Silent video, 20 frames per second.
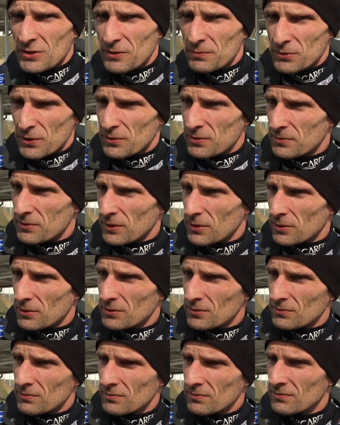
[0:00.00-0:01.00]
że w przyszłym
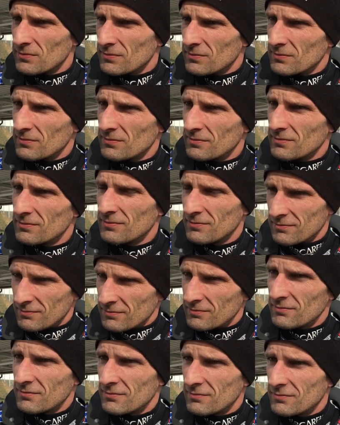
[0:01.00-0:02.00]
tygodniu.
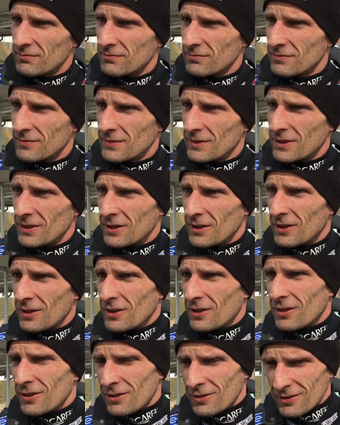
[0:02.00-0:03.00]
Wszystko już gotowe? Czeka na,
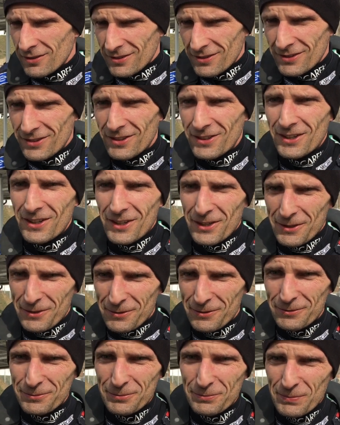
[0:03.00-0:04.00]
na już w ramach? O,
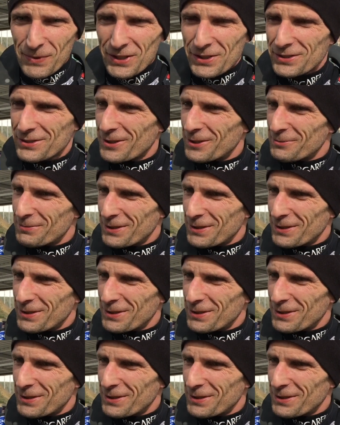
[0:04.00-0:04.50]
no, blisko,